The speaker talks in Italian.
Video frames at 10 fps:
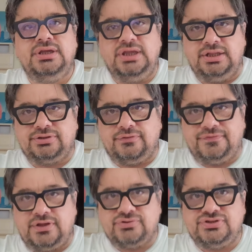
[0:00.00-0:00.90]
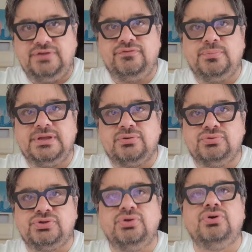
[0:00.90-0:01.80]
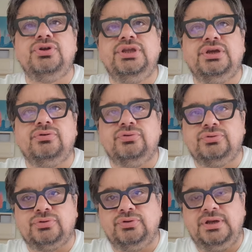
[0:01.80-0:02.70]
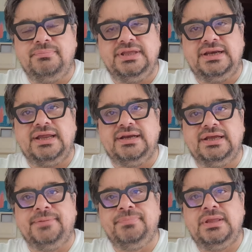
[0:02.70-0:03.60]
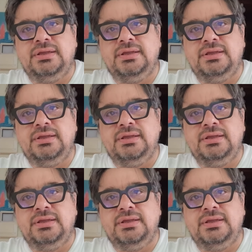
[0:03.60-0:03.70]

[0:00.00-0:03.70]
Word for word: il trofeo Silvio Berlusconi contro il Milan